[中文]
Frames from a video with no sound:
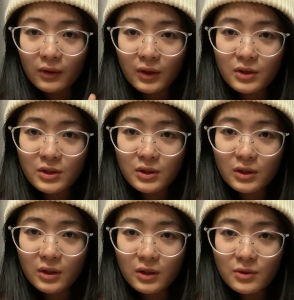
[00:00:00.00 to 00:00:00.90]
但
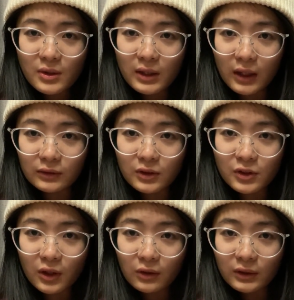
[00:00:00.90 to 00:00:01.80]
是最冷的
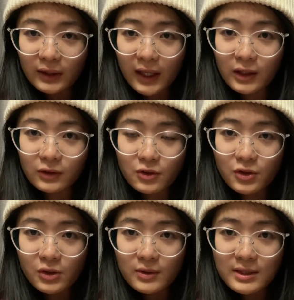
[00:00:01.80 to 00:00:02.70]
时候呢，它可能
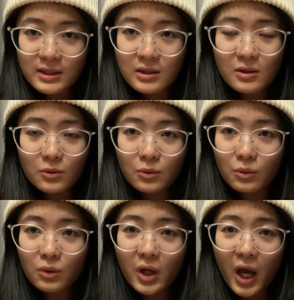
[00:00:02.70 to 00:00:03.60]
只有四度，